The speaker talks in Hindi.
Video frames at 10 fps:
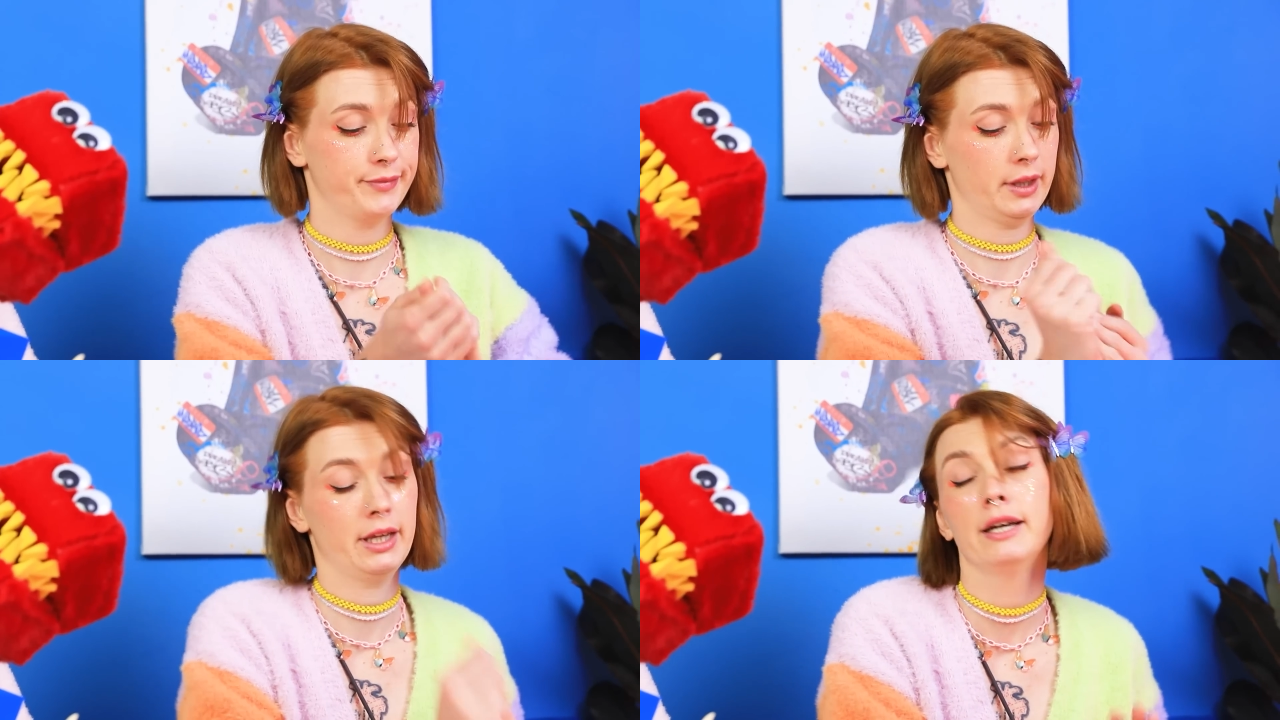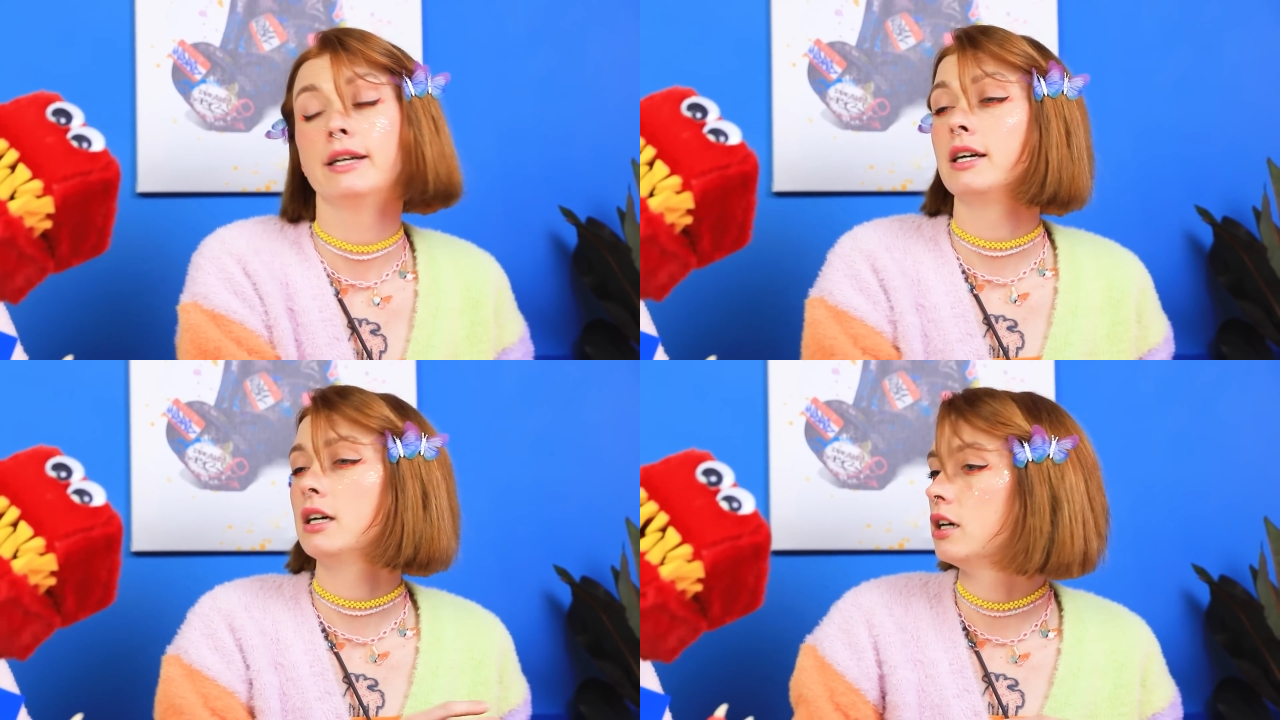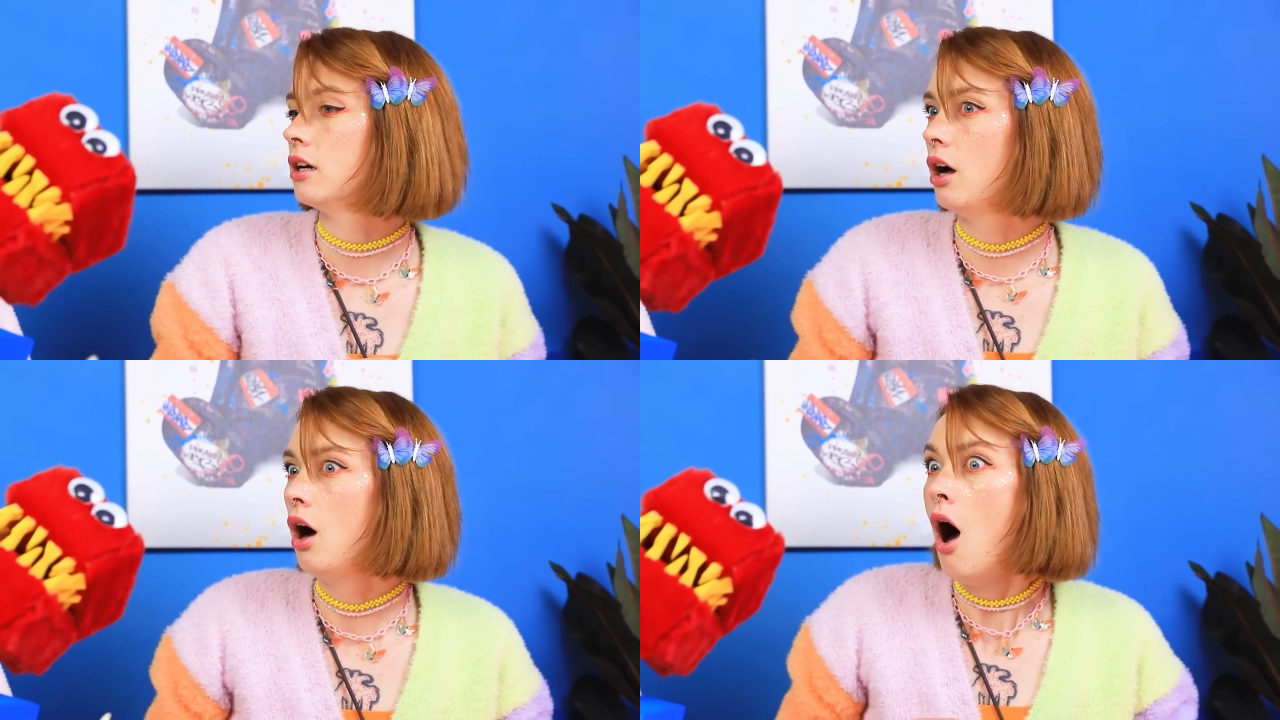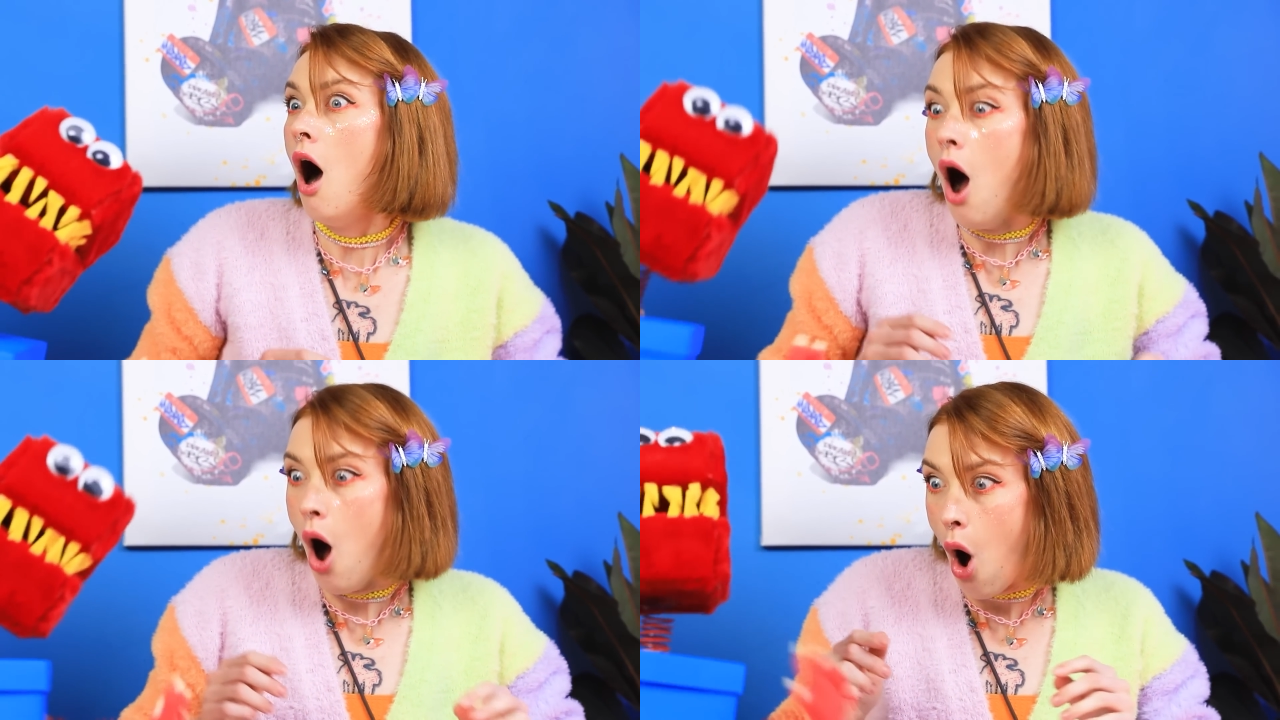अपने आप को साफ करना
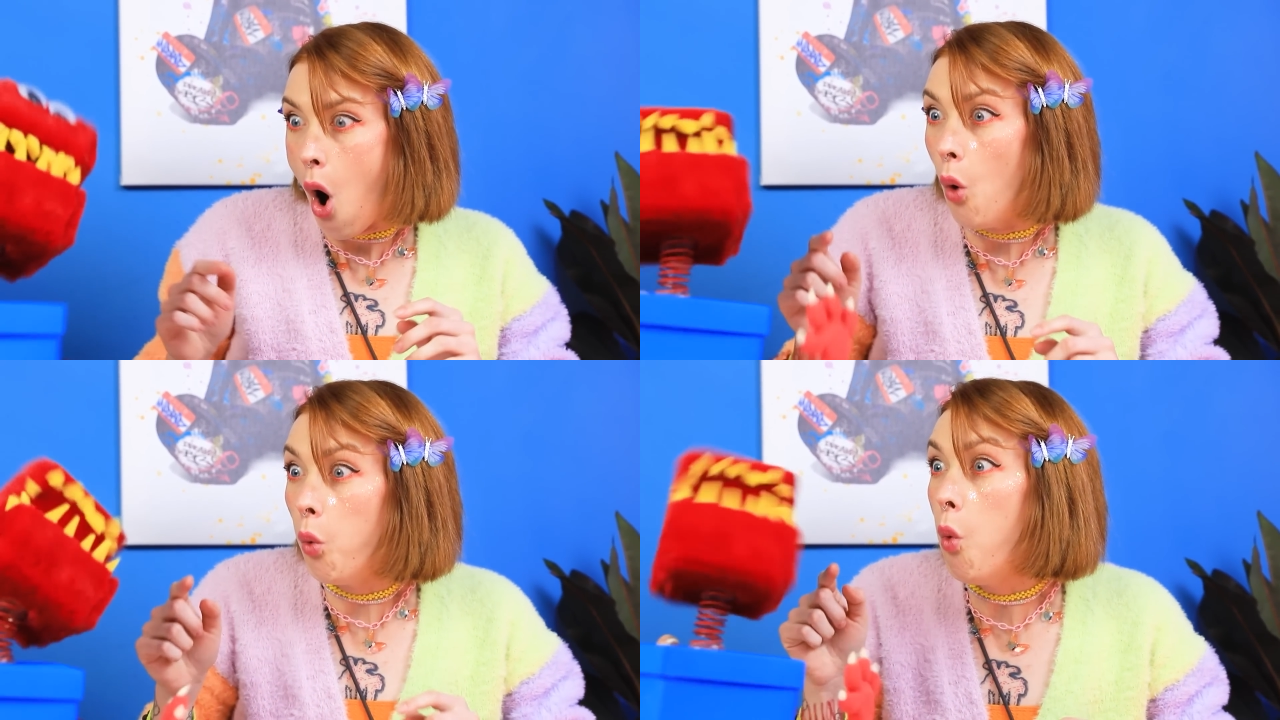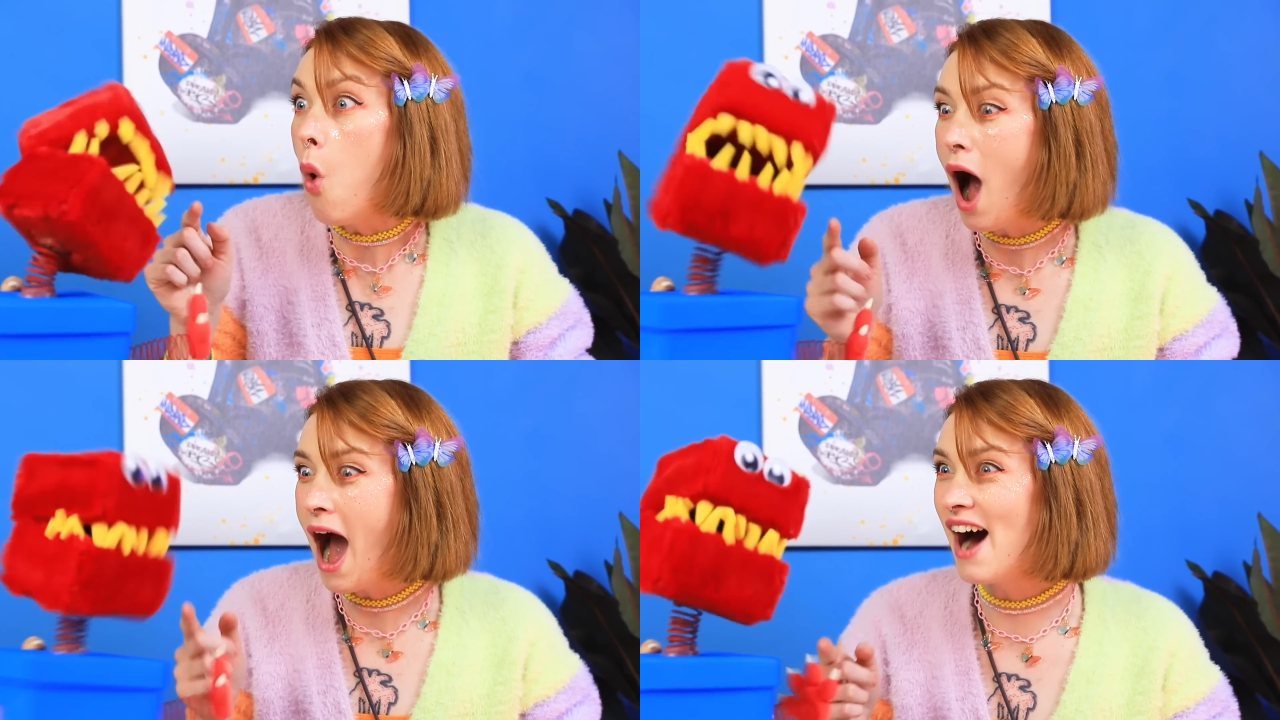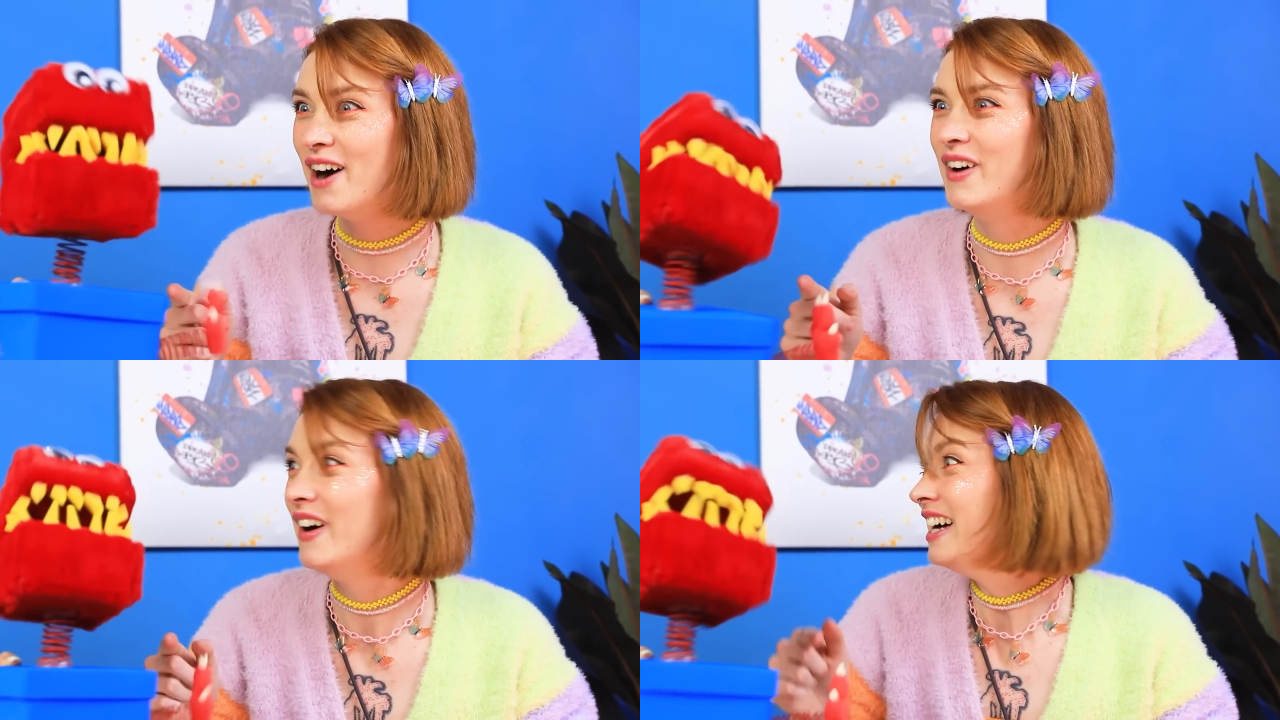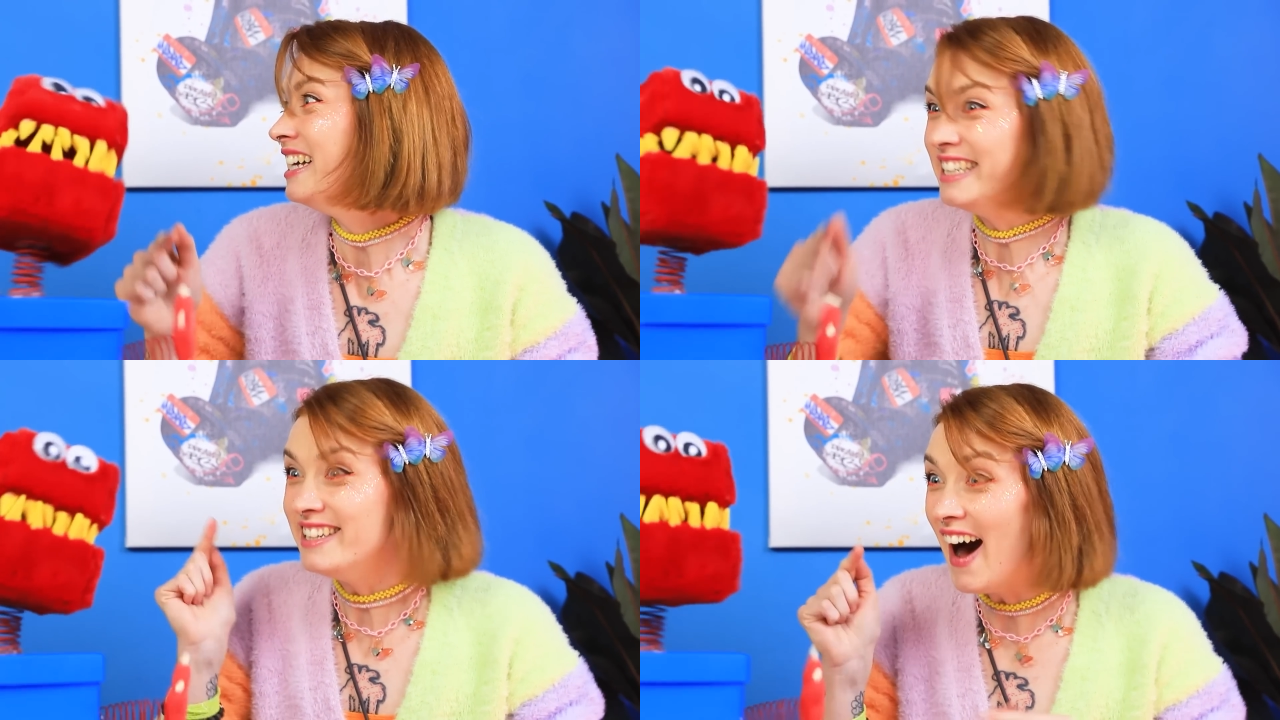मुश्किल काम था ये बहुत
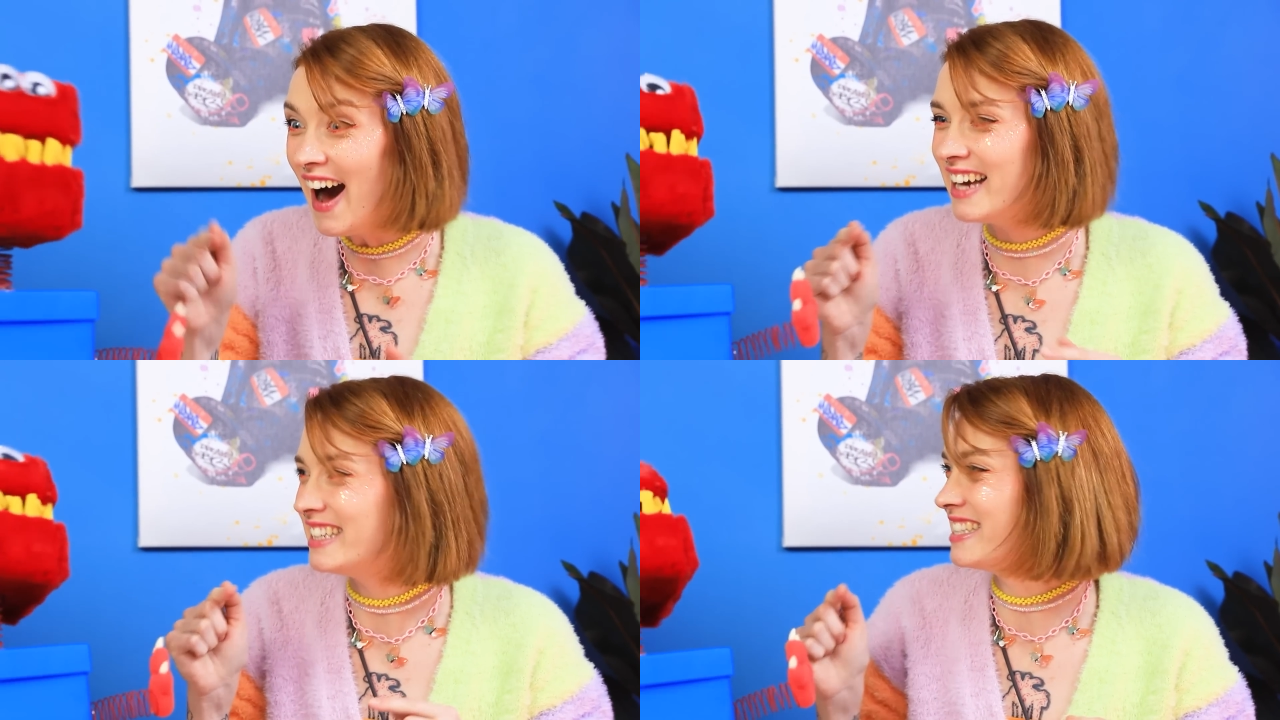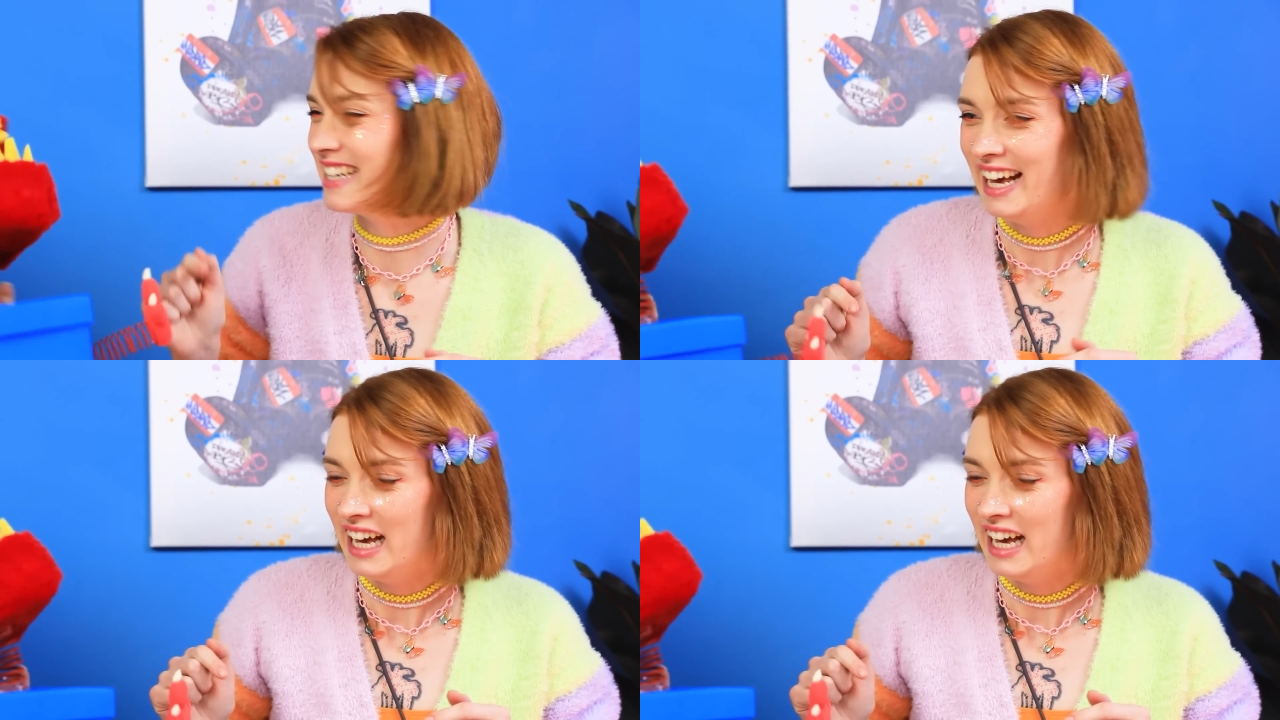सुंदर है क्या ये